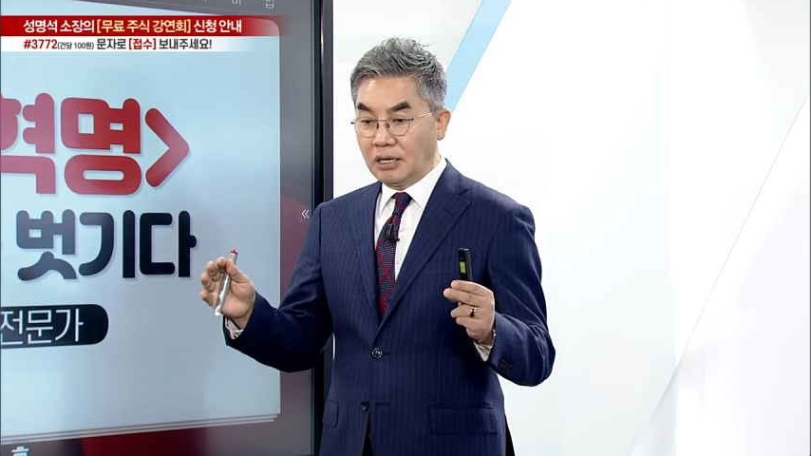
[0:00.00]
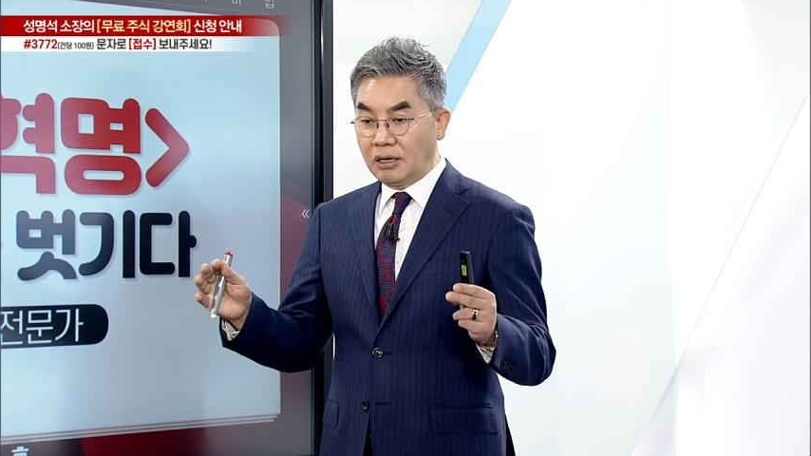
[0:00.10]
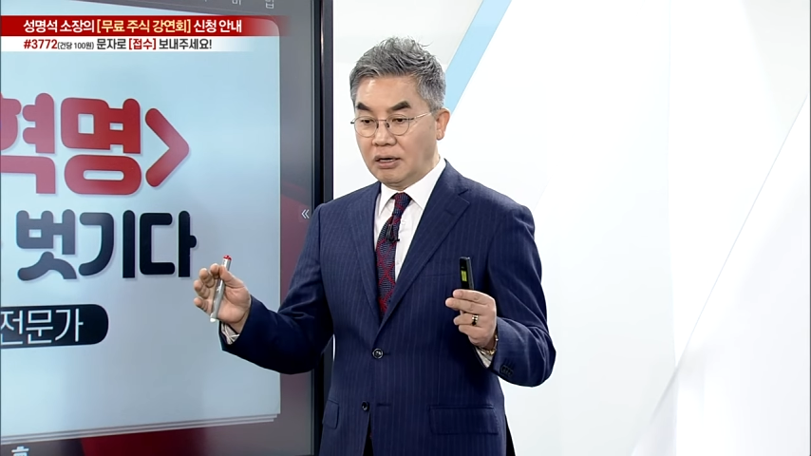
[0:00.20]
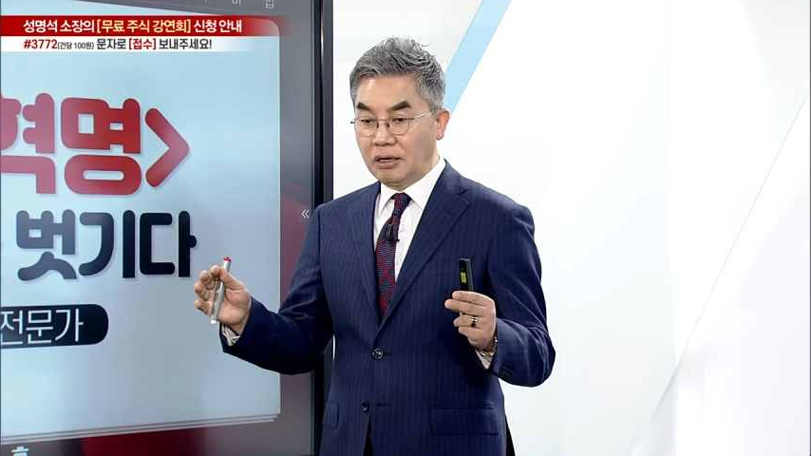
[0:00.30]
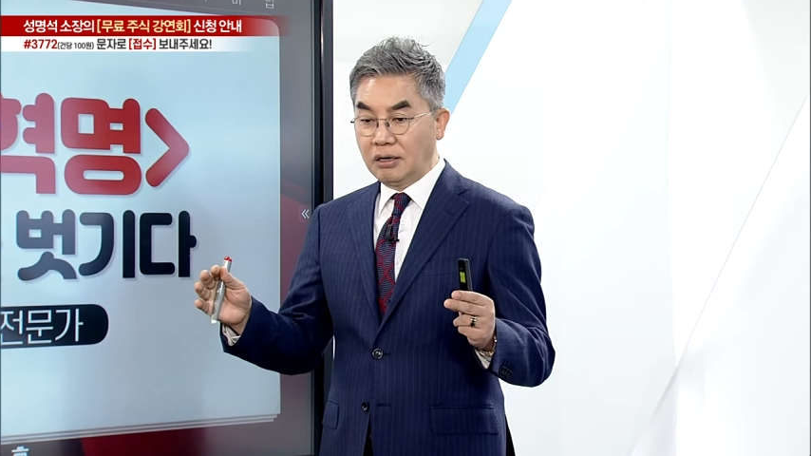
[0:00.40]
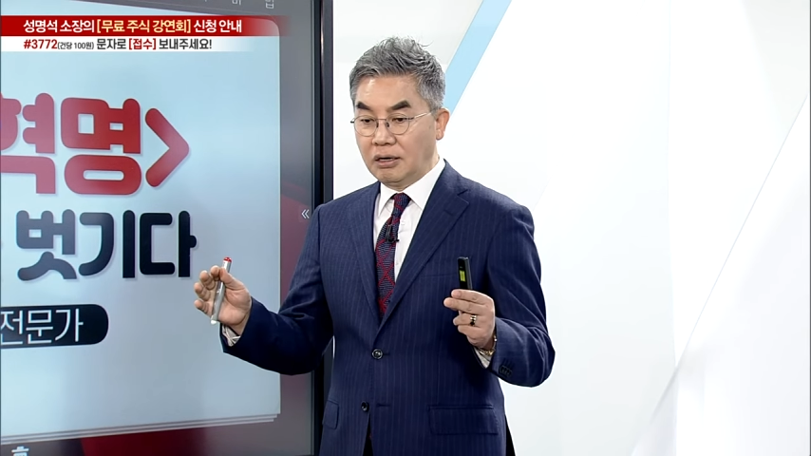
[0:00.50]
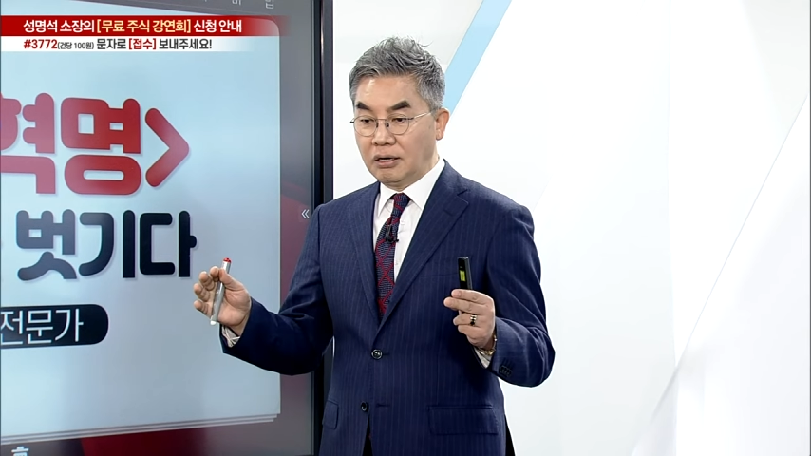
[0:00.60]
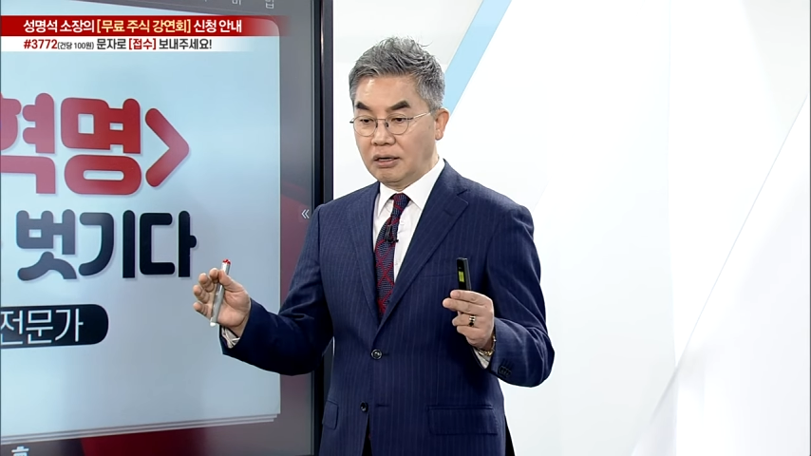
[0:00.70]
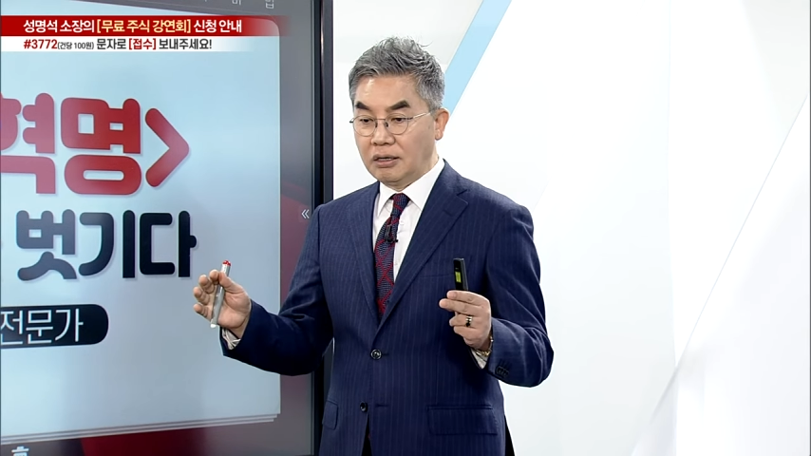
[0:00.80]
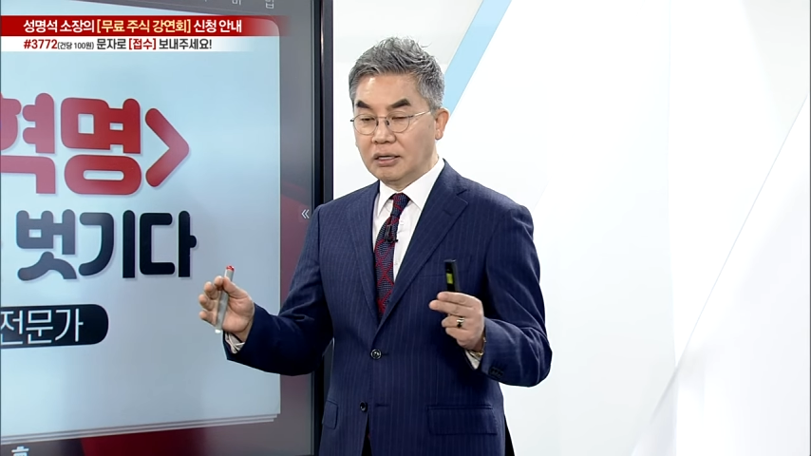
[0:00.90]

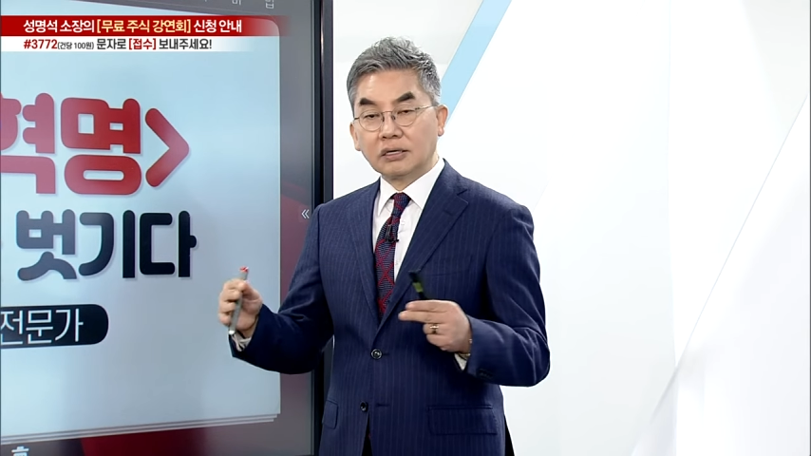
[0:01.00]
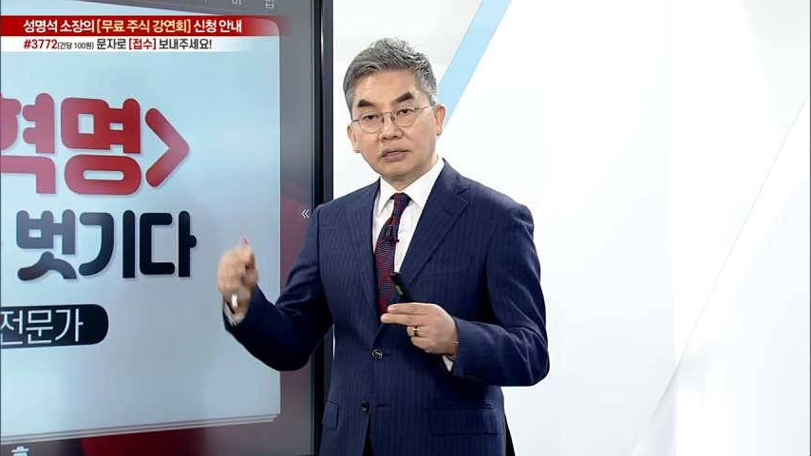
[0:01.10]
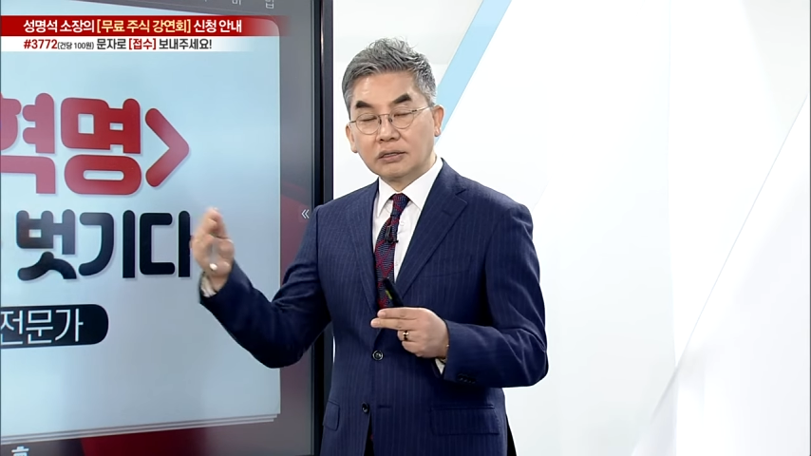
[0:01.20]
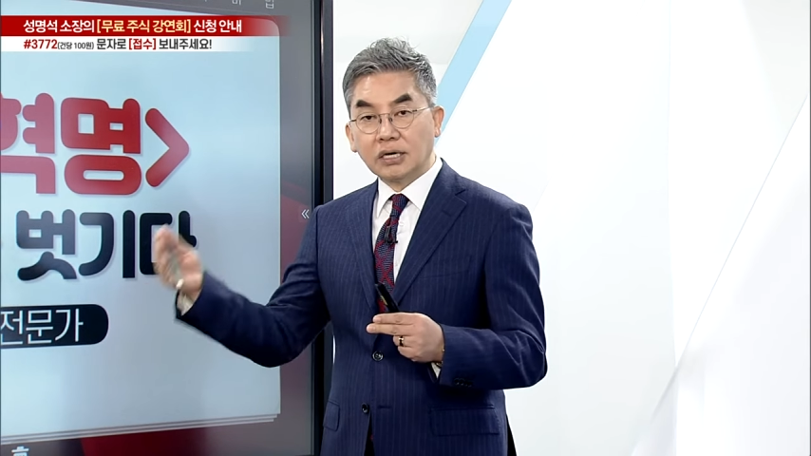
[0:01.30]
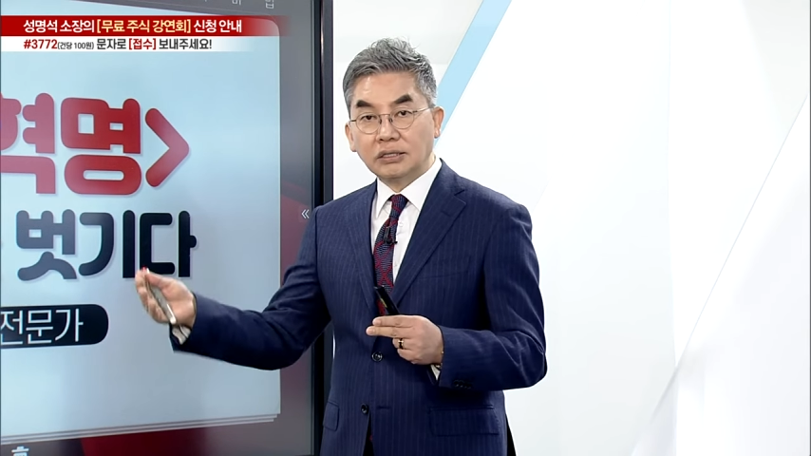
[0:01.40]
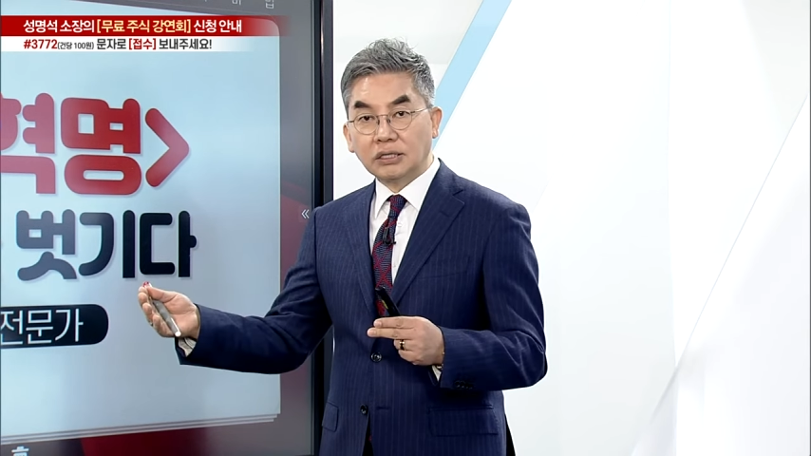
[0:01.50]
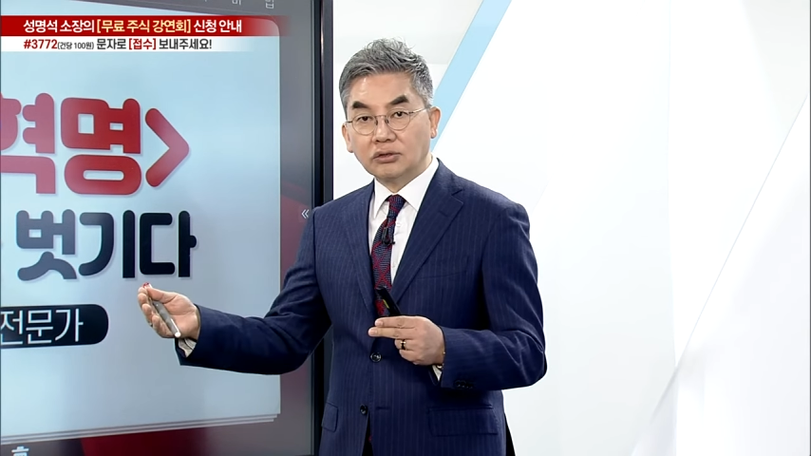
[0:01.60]
어, 그렇게 이제